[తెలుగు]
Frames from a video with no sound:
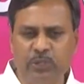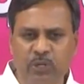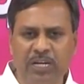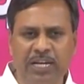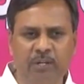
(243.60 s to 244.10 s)

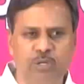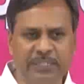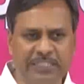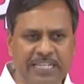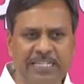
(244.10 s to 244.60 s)
ఉద్యోగాలు ఒక
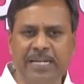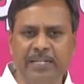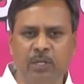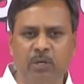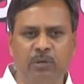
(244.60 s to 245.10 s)

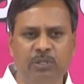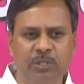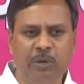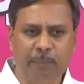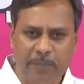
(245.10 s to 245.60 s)
తెలంగాణలో
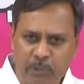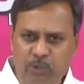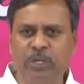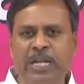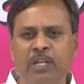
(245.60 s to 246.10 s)

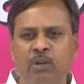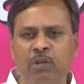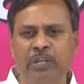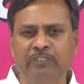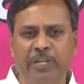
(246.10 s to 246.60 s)
ప్రభుత్వ
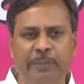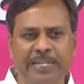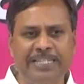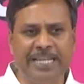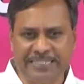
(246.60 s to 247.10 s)
రంగంలో ఇవ్వడం
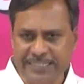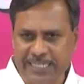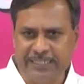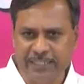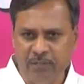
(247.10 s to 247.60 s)
అనేది
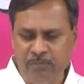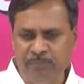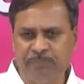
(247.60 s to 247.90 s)
అసాధ్యం